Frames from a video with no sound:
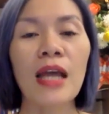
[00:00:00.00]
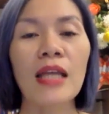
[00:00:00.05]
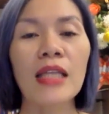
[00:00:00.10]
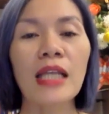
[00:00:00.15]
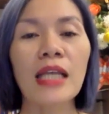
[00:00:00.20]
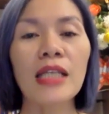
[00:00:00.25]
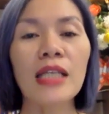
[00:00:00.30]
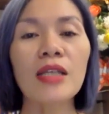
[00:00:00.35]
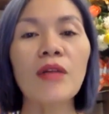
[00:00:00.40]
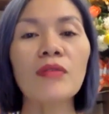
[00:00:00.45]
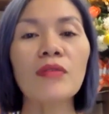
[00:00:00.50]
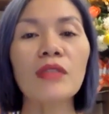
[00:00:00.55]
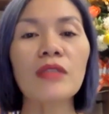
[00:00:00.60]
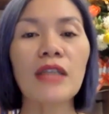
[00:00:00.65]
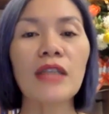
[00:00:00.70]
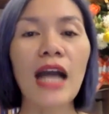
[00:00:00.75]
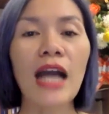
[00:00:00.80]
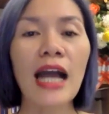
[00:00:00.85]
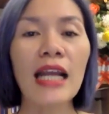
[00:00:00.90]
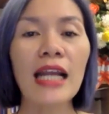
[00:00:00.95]
Thành công thứ
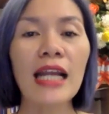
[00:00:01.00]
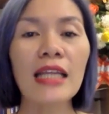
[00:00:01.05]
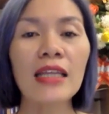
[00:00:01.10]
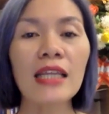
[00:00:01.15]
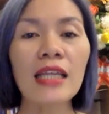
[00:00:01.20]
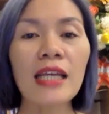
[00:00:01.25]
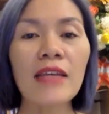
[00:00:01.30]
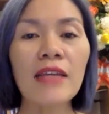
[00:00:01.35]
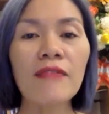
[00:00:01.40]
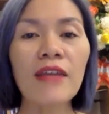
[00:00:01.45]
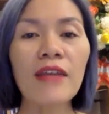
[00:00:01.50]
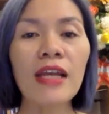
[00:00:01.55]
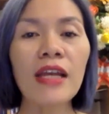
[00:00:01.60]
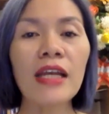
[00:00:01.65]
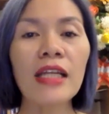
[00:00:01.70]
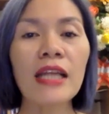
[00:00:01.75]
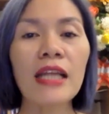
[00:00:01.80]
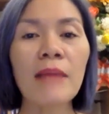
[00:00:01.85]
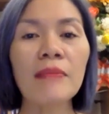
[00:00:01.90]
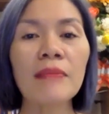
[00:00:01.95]
hai là tiền về
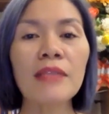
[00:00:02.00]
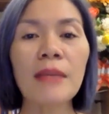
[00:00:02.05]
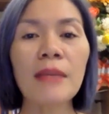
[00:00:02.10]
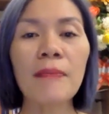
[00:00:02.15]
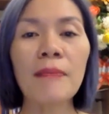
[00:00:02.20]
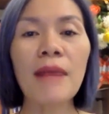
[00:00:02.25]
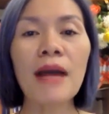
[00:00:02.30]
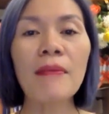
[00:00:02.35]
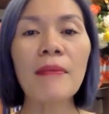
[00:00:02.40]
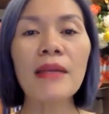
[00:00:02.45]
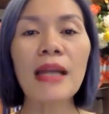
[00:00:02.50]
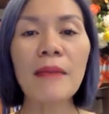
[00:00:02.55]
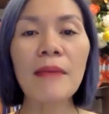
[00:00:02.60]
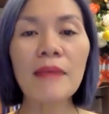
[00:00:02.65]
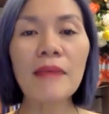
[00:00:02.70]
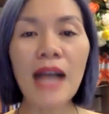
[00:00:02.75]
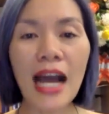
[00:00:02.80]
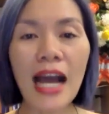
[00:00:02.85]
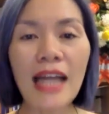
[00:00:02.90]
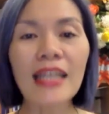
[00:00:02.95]
năm trăm ba mươi lăm
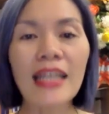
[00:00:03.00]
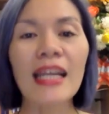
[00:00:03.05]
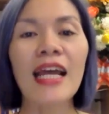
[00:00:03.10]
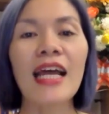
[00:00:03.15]
ngàn.